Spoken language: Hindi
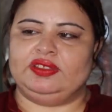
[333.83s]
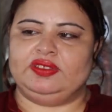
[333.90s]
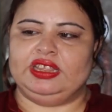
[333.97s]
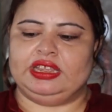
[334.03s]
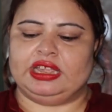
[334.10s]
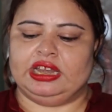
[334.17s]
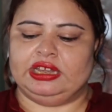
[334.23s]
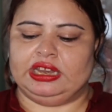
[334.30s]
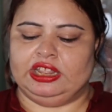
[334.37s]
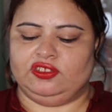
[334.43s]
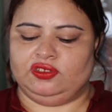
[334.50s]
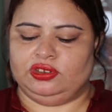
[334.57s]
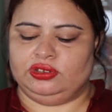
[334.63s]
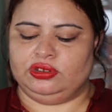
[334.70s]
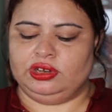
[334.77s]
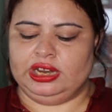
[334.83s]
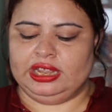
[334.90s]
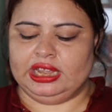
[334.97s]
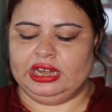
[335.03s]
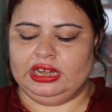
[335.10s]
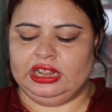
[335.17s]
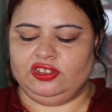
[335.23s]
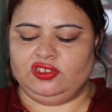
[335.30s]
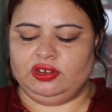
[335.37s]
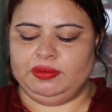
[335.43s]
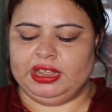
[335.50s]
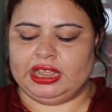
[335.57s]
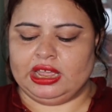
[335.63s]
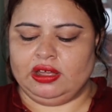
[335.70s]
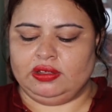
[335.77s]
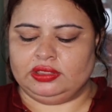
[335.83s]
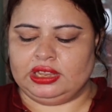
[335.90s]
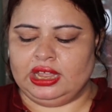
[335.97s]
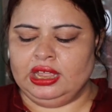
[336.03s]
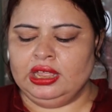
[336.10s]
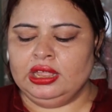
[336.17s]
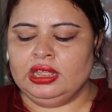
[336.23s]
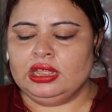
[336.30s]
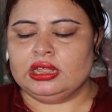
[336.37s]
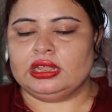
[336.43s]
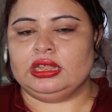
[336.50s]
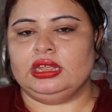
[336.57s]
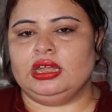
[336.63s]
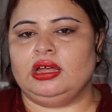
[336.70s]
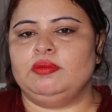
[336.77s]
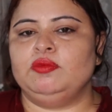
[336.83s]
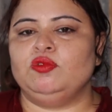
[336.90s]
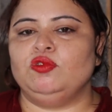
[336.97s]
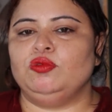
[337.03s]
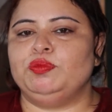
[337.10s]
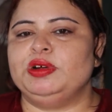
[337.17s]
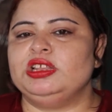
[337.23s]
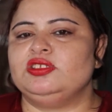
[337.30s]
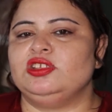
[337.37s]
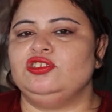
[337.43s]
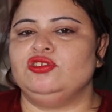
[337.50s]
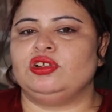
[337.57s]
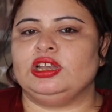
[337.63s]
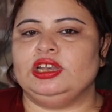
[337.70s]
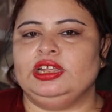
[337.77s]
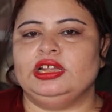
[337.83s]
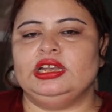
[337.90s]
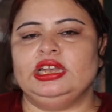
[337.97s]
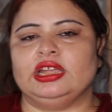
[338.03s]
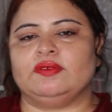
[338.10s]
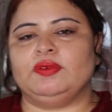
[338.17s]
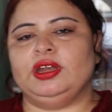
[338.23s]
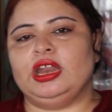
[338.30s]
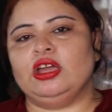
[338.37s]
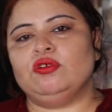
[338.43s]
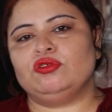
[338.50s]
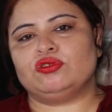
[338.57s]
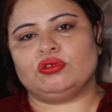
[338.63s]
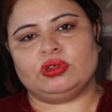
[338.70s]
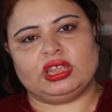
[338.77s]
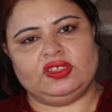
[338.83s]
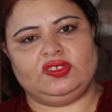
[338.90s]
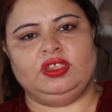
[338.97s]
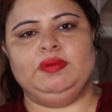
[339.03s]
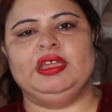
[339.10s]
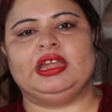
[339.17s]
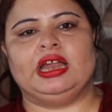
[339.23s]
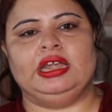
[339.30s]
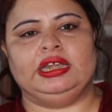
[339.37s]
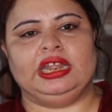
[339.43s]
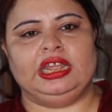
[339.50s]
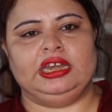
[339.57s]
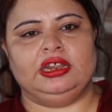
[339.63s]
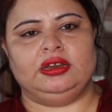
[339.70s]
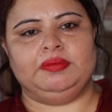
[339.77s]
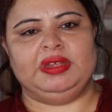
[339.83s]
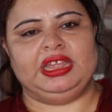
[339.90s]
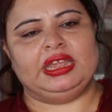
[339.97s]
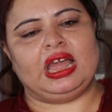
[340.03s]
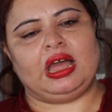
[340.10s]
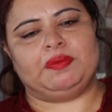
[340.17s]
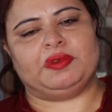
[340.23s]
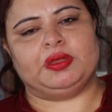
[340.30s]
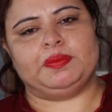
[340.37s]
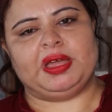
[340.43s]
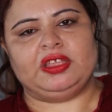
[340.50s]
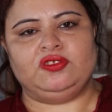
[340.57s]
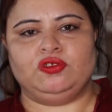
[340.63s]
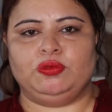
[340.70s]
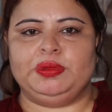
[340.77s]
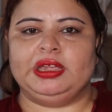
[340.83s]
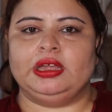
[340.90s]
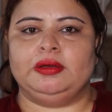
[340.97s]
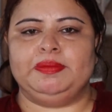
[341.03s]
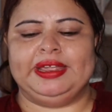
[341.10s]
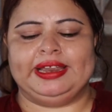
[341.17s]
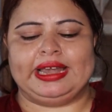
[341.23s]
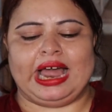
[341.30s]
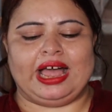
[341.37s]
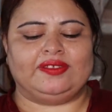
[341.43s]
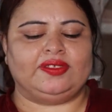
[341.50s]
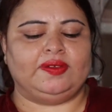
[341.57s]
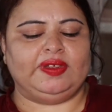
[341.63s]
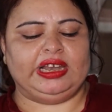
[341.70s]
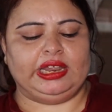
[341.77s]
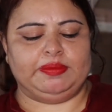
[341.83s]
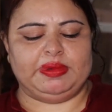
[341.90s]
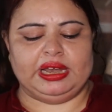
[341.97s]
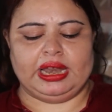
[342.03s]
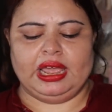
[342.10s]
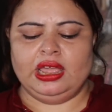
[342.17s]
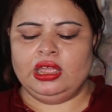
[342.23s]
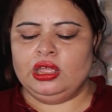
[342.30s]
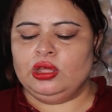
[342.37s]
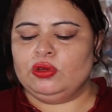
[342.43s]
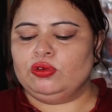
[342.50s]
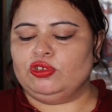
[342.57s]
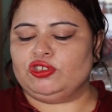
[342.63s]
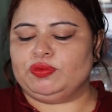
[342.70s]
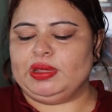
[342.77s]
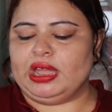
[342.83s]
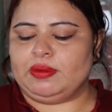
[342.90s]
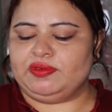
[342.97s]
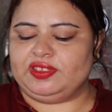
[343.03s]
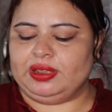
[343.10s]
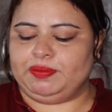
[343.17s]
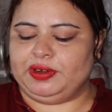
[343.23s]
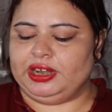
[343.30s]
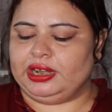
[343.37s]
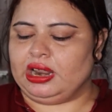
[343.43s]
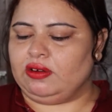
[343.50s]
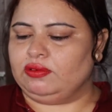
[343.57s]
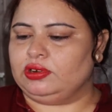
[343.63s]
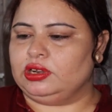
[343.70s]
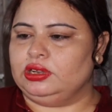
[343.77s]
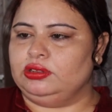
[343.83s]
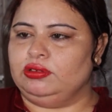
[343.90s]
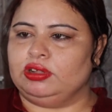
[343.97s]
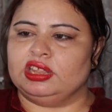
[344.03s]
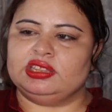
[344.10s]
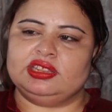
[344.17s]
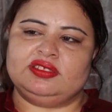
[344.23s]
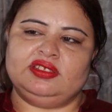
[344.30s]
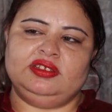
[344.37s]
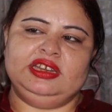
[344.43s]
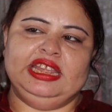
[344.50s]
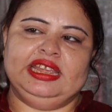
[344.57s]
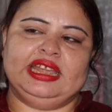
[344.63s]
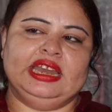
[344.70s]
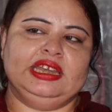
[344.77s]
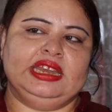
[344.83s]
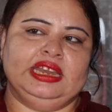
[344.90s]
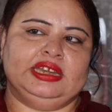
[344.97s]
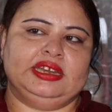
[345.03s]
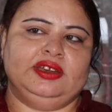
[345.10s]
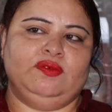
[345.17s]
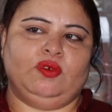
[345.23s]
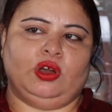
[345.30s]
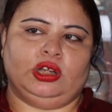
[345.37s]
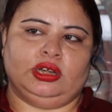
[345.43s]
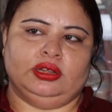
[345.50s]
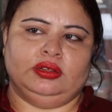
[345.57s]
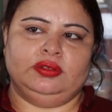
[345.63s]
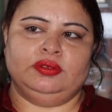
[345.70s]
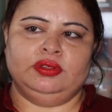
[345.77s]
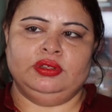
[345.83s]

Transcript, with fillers: एज डिकेंटेशन तो डिकेंटेशन में क्या होता है कि हम ऊपर से जो क्लियर लिक्विड है उसको किसी भी कंटेनर में या आपके पास जो भी घर में ग्लास अवेलेबल है उसमें आप सेपरेट आउट कर दोगे दिस इज डिकेंटेटेड वाटर